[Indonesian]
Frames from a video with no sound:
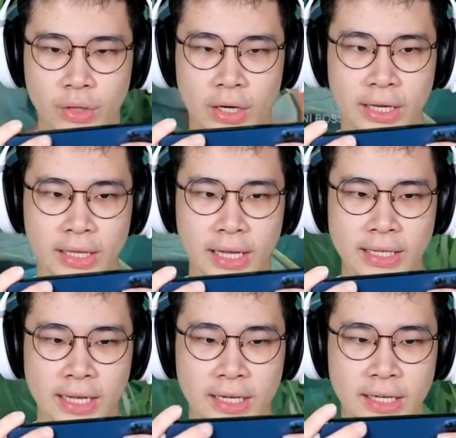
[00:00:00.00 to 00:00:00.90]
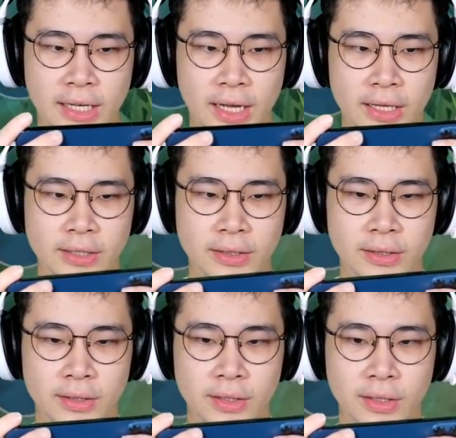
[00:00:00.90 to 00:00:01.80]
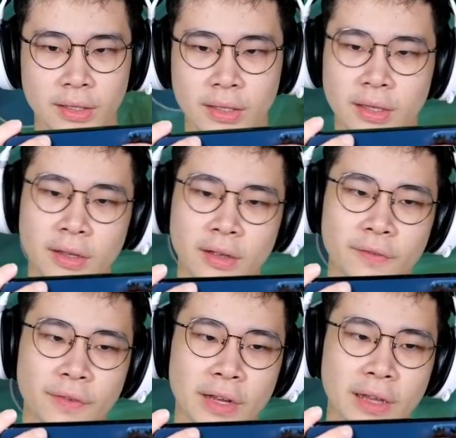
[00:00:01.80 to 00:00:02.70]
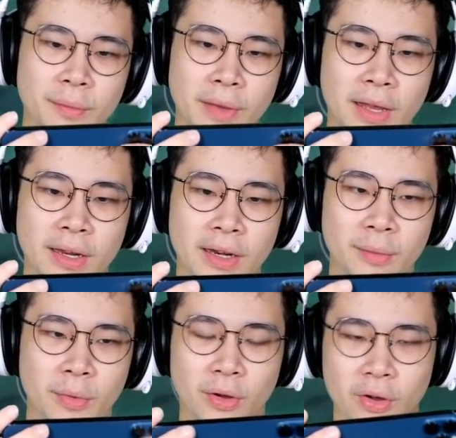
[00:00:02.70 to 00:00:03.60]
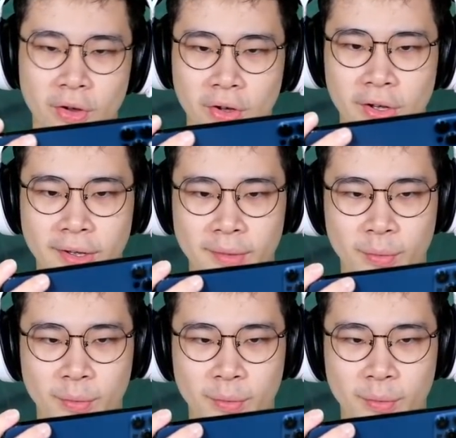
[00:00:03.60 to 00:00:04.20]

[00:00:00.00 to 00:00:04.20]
udah dikit lagi jadi nih guys Klik kemana boy